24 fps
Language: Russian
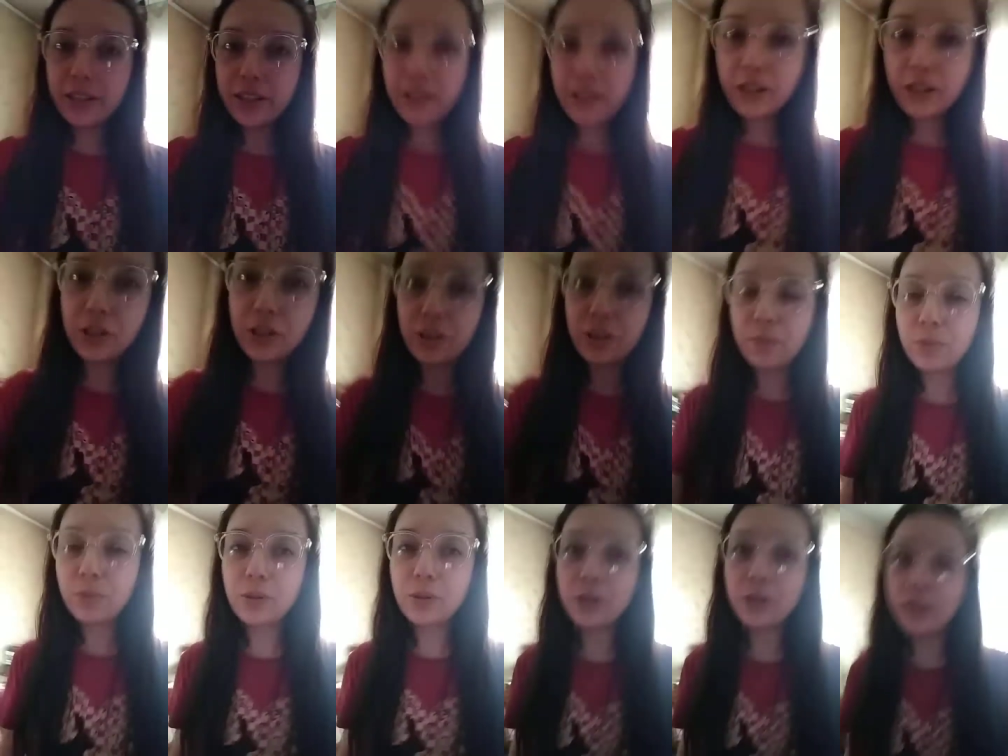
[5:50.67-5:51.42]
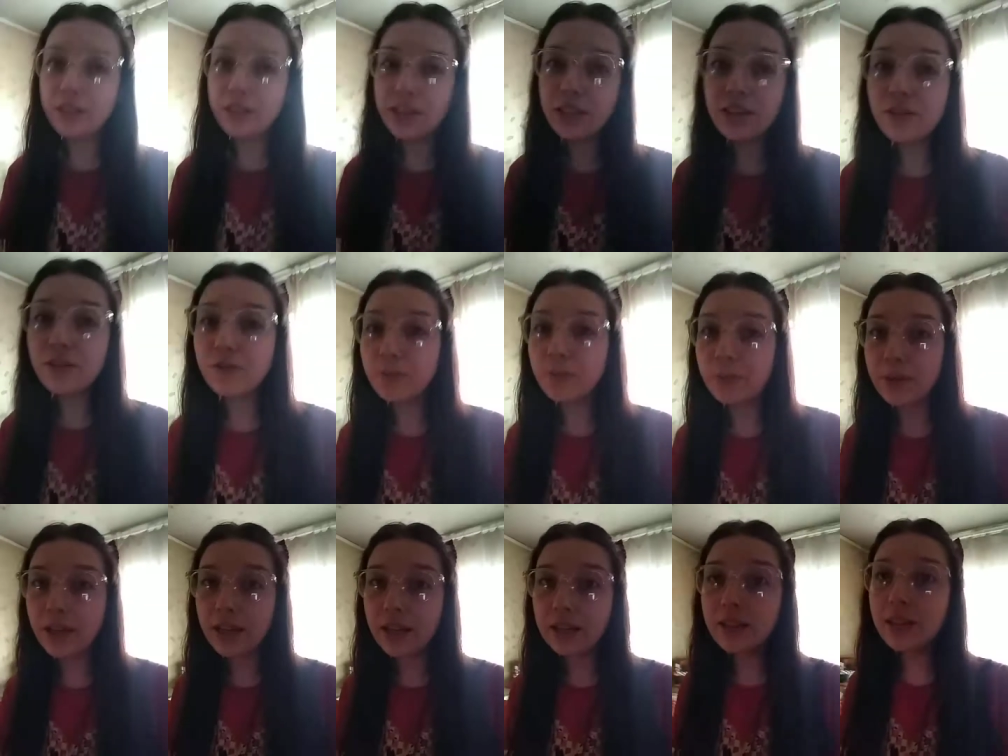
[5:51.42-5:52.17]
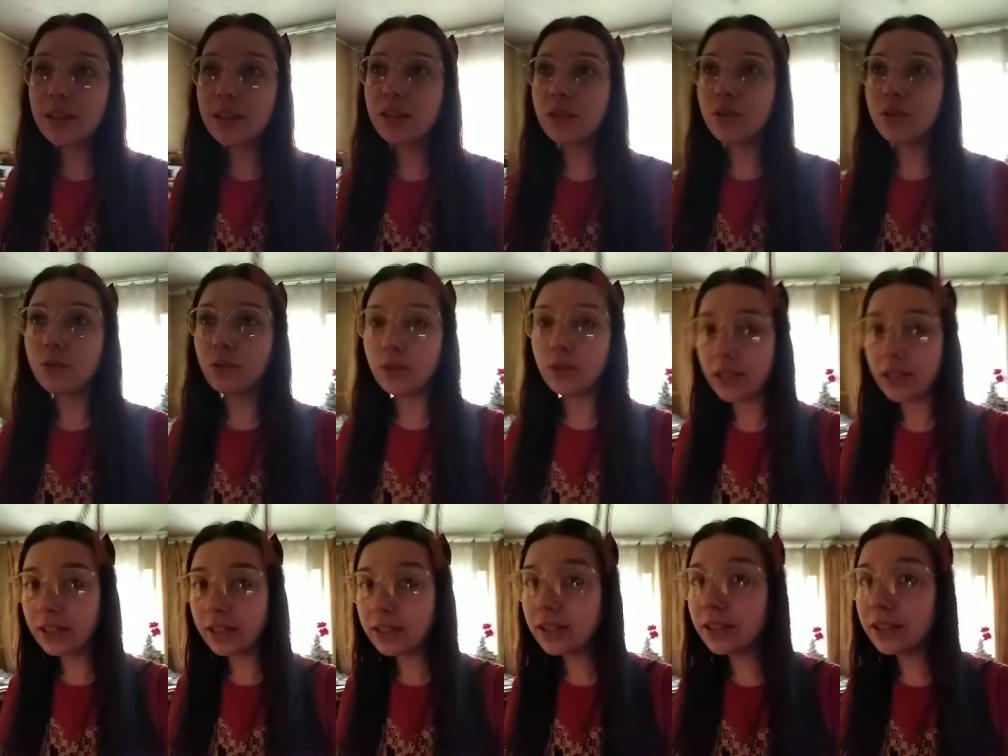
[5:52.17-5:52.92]
каждый божий день в пьянках,
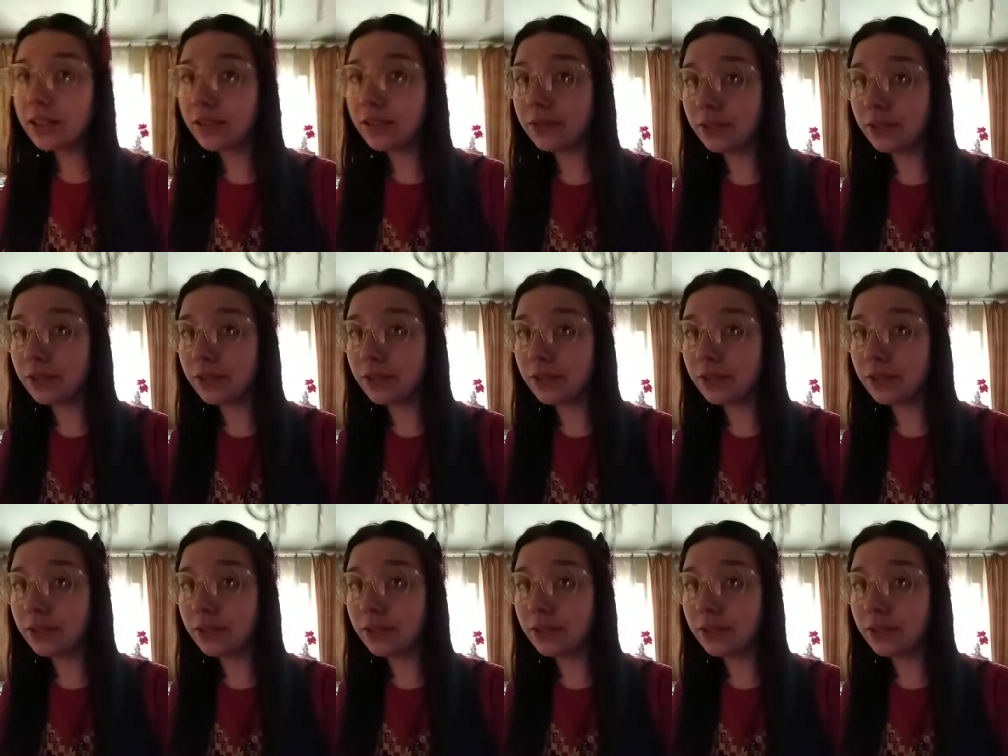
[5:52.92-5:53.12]
гулянках,